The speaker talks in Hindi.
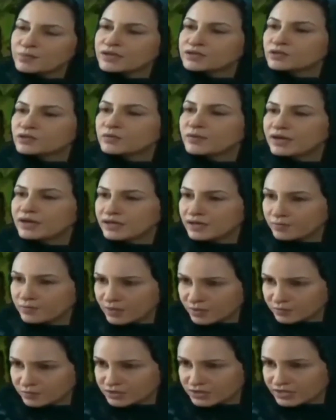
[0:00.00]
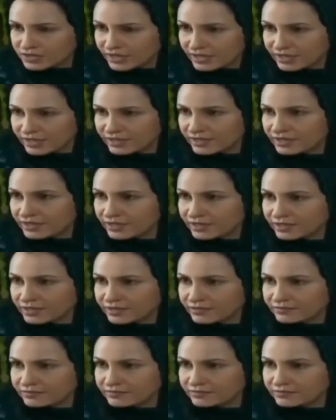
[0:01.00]
एक बार तुम्हारे अब्बा मुझसे कहने
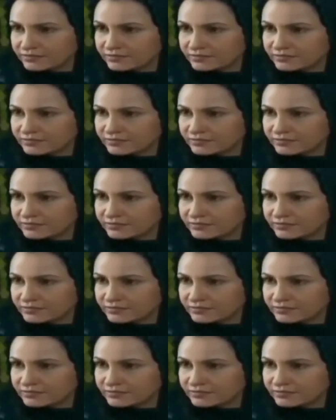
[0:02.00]
लगे